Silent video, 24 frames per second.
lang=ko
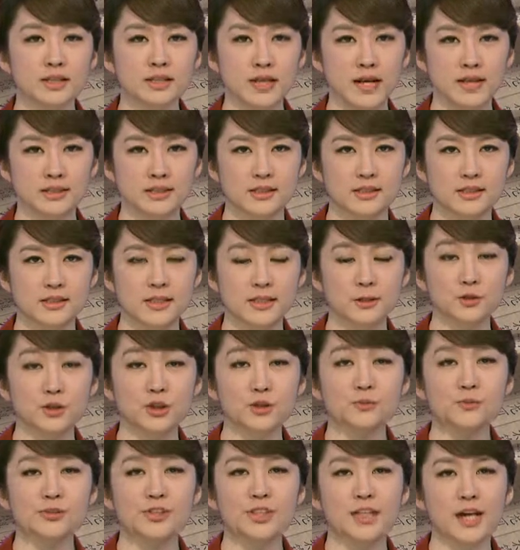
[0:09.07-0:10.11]
사실상
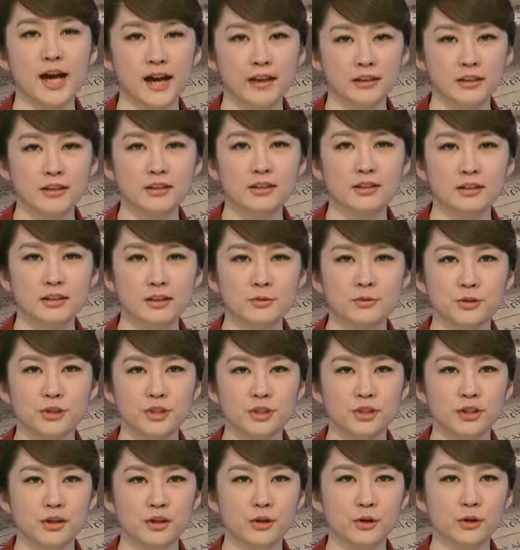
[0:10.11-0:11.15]
쉽지 않기
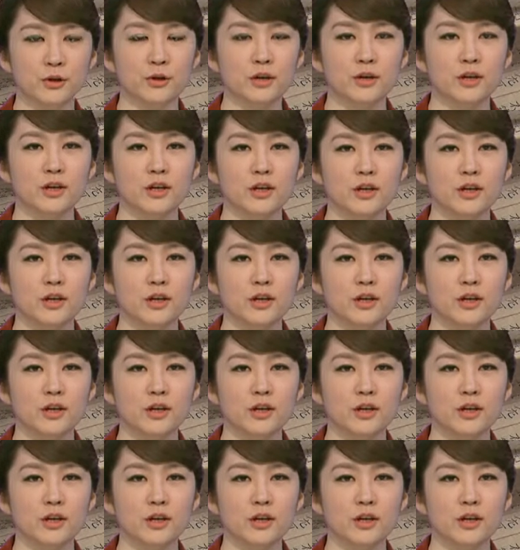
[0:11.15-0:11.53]
때문인데요.